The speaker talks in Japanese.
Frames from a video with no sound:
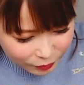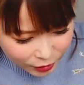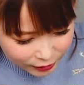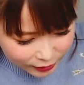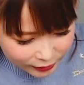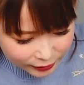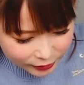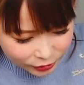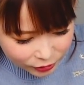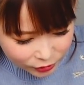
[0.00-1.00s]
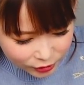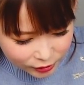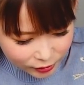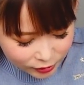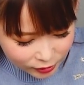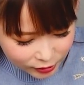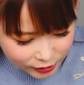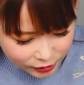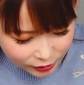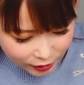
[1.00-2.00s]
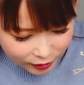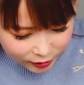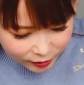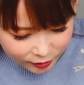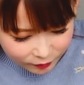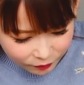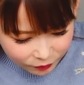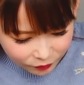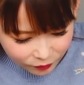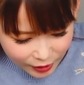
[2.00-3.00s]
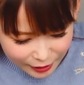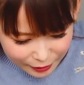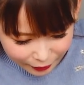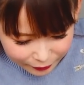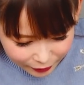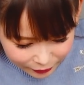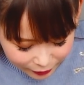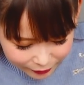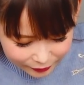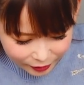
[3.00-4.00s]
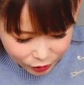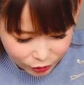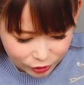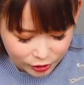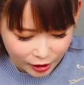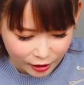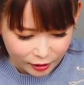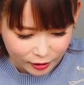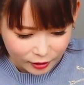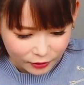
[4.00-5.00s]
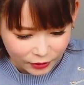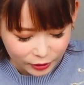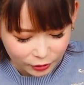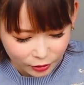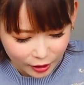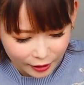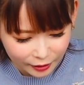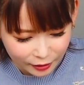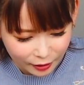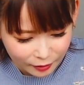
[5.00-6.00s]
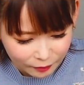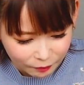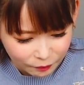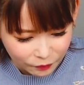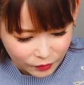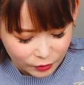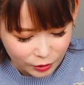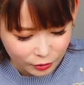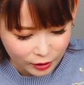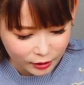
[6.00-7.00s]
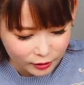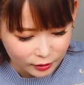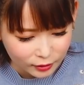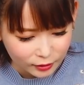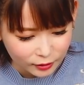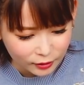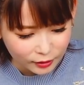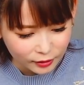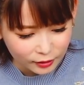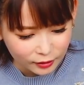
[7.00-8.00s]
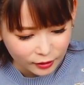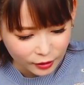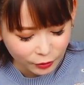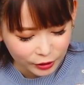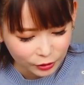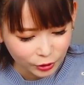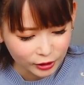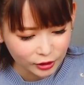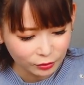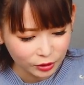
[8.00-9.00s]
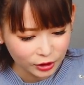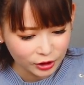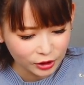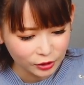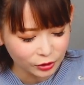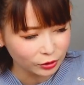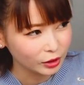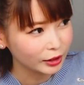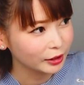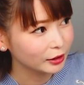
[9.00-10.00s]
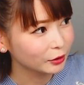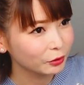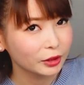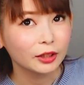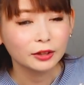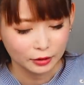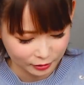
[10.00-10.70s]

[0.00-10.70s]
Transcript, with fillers: 紫にちょっとチーズが、なんか謎の具が、謎の破片が、これはエヴァに溶けてしまったシンジ君のかけらなのかな。